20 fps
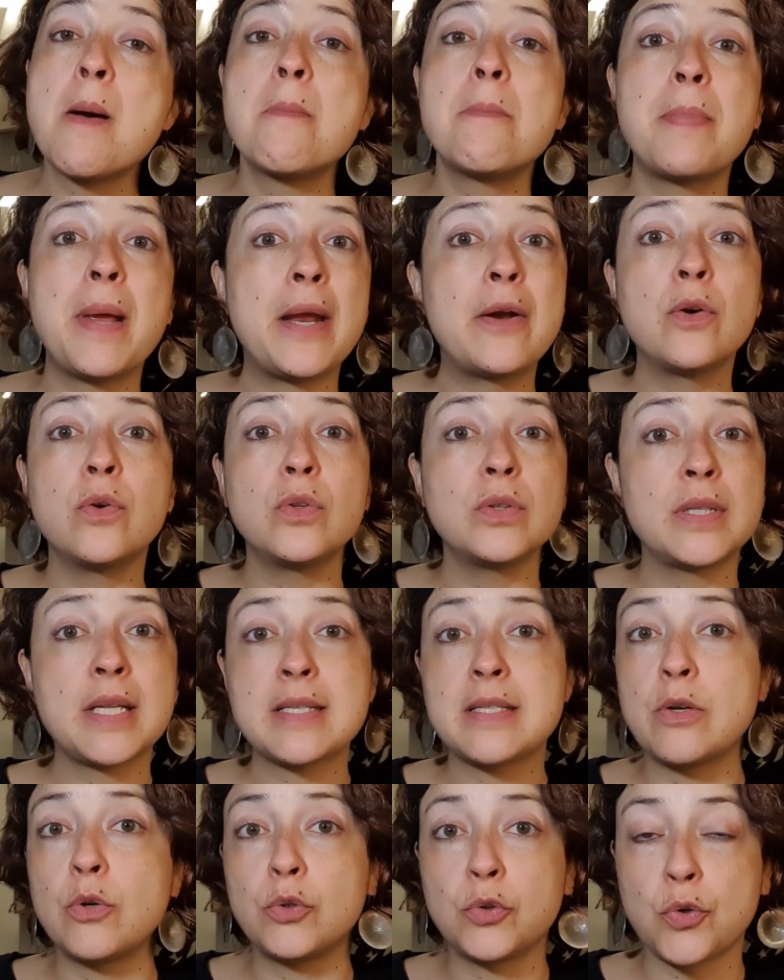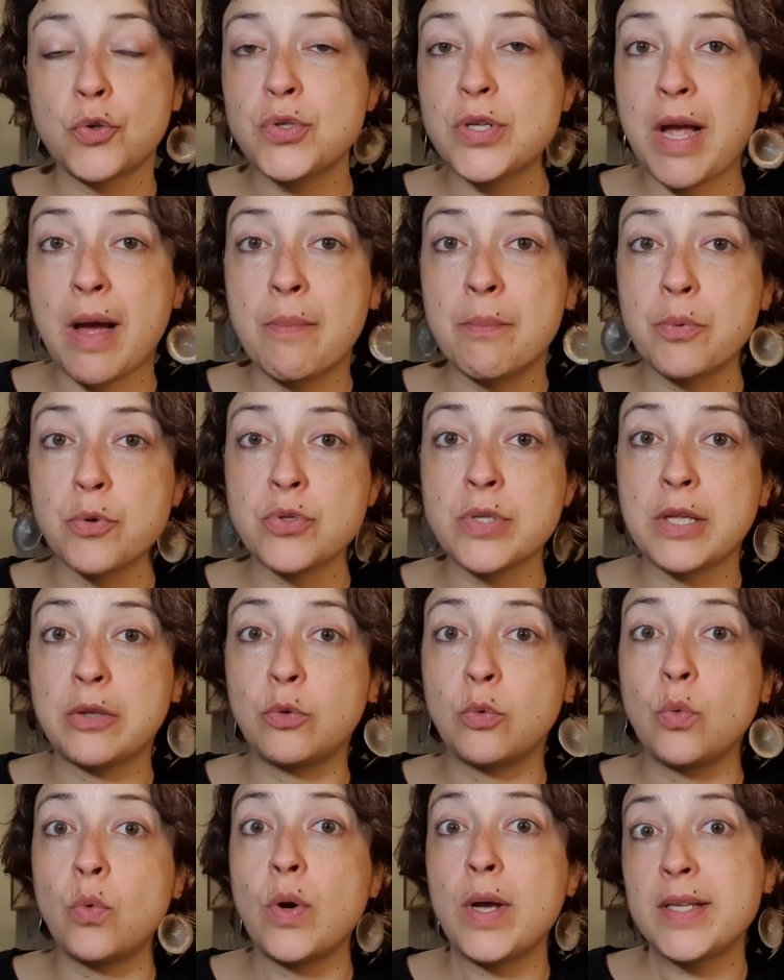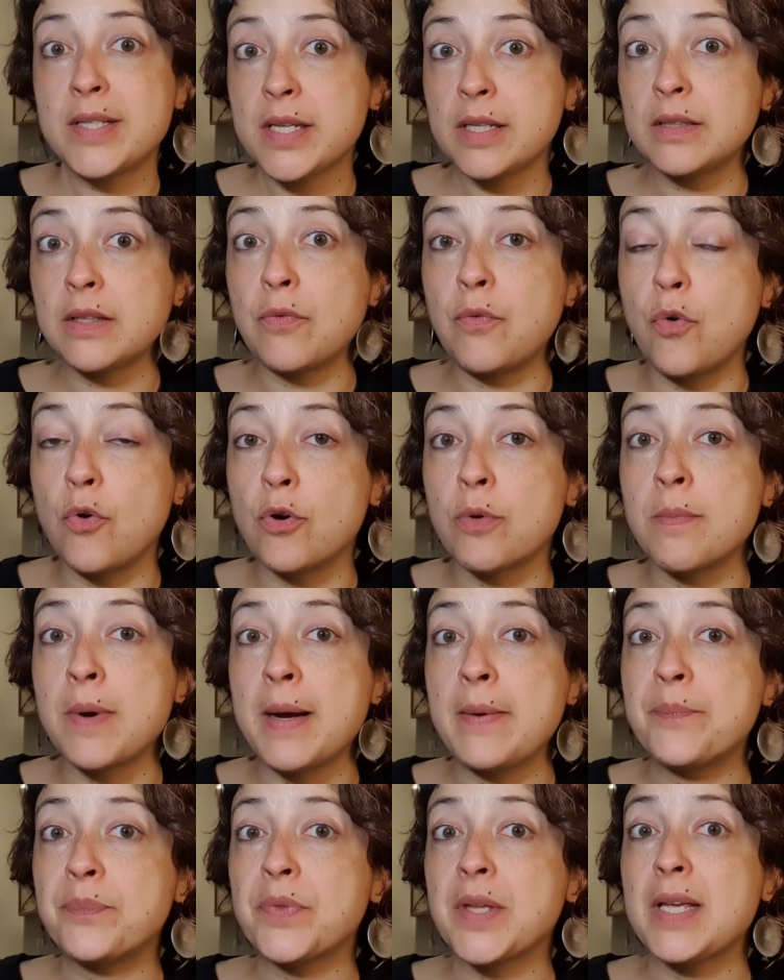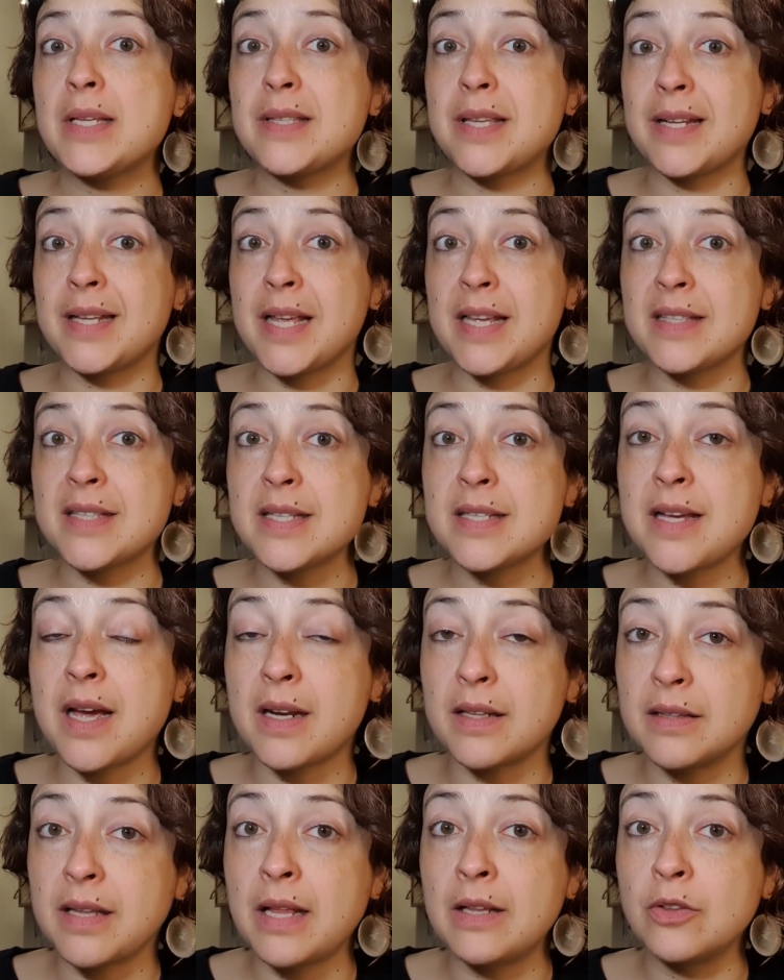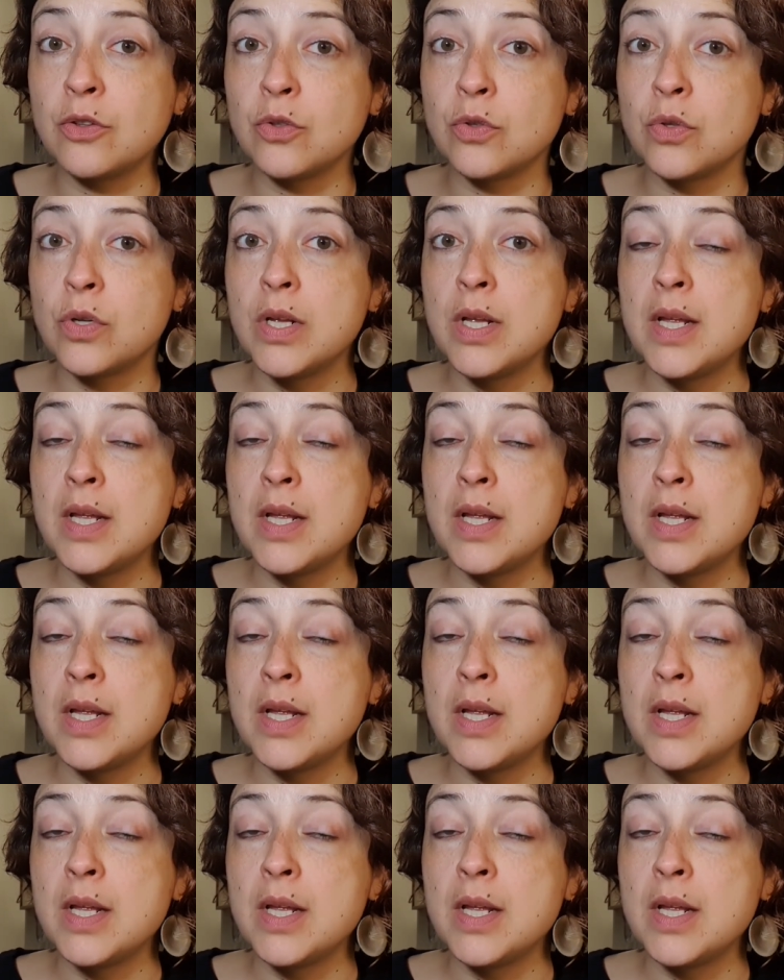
pero desde otros campos que tú en cierta forma estarías descartando.